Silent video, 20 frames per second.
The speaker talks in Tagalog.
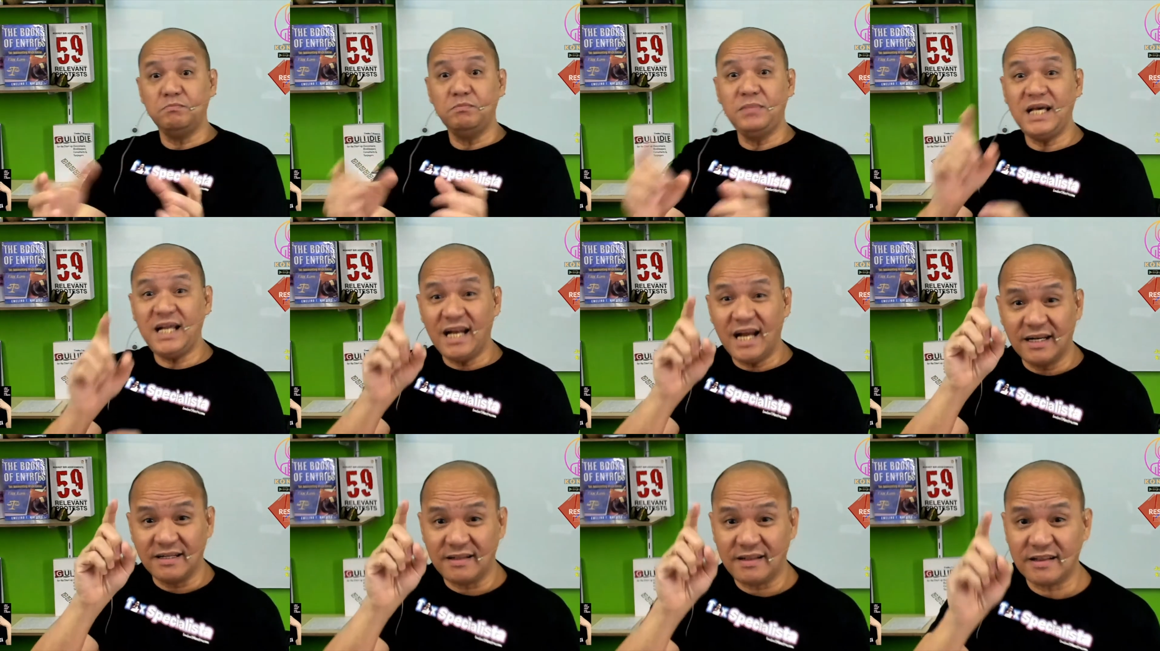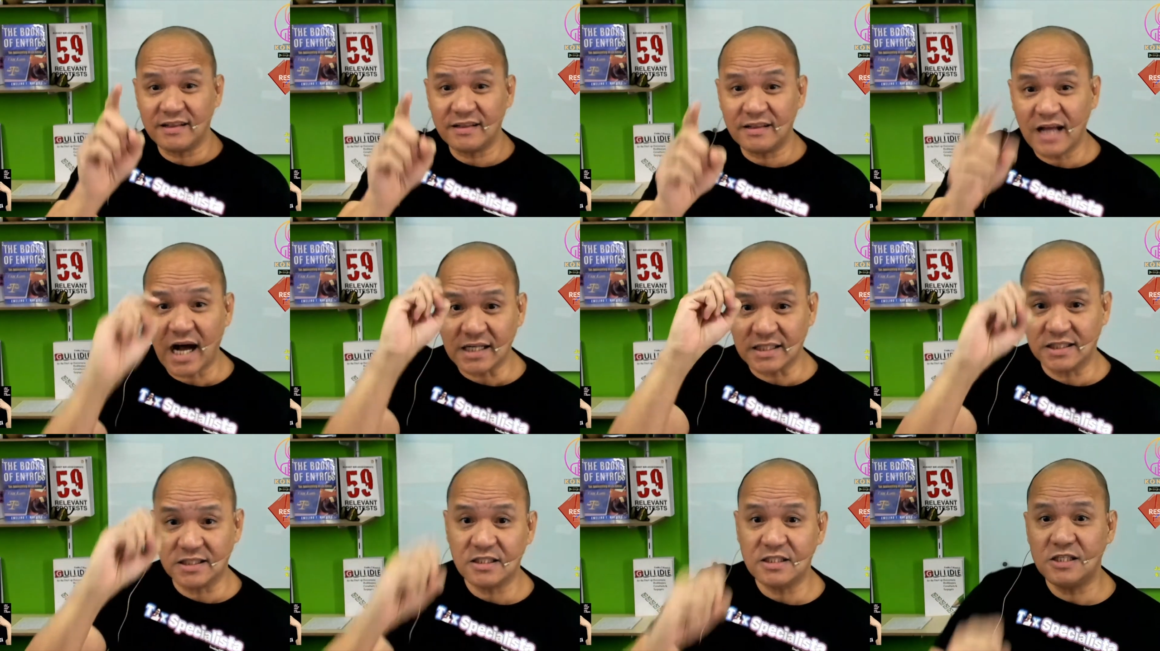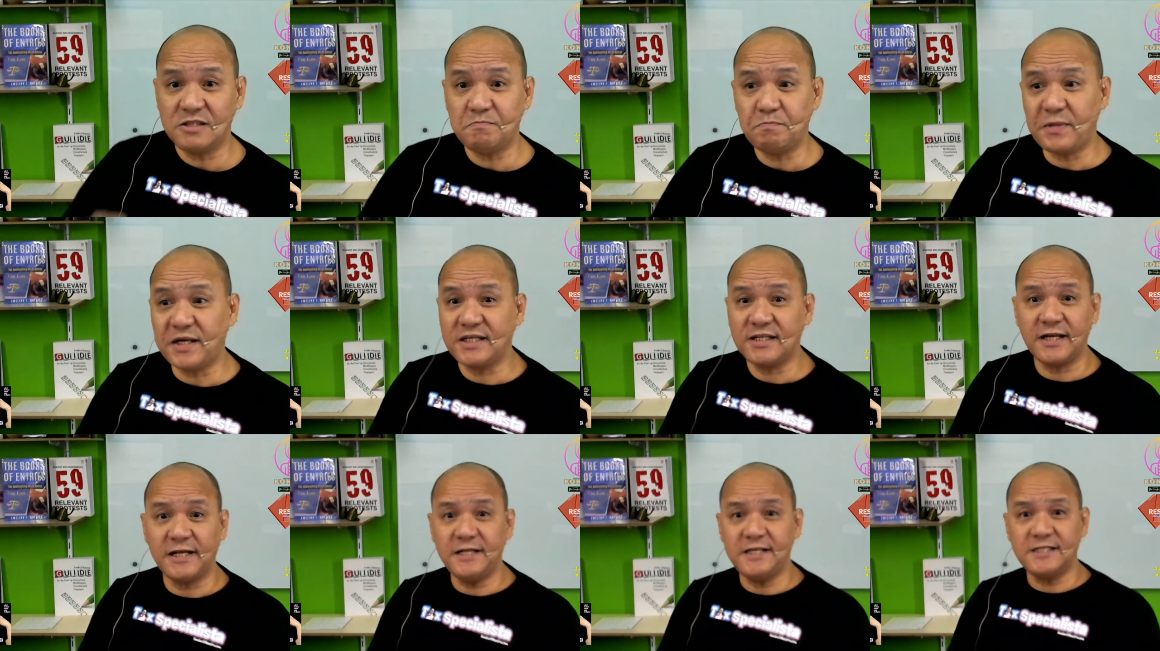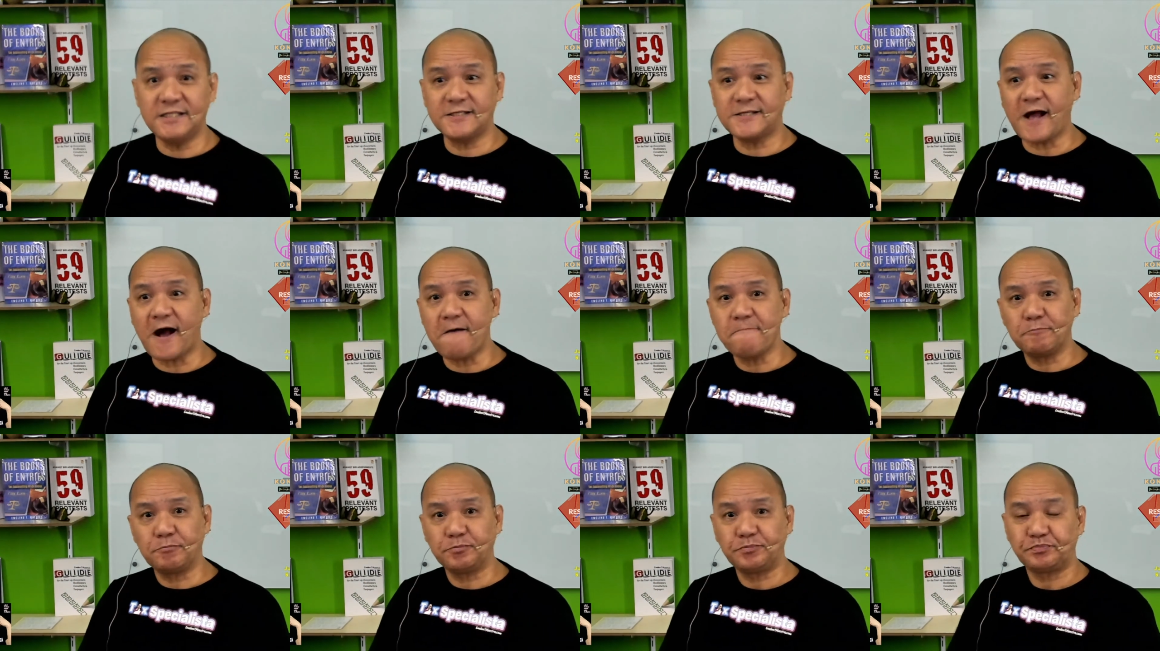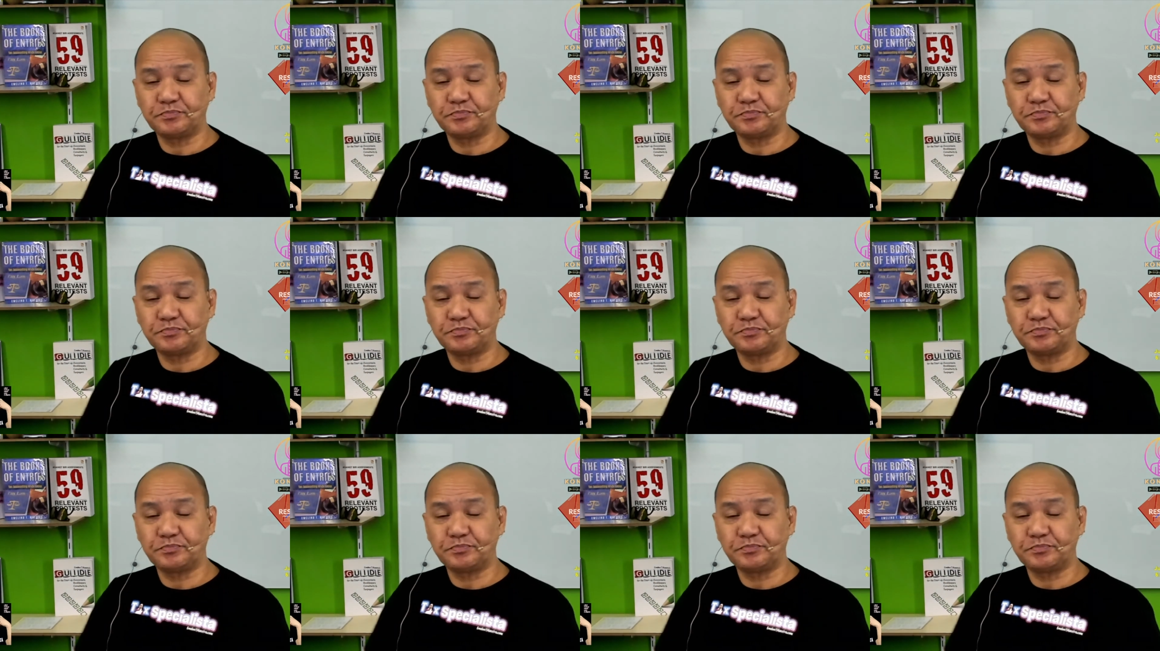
Bilang tax specialista,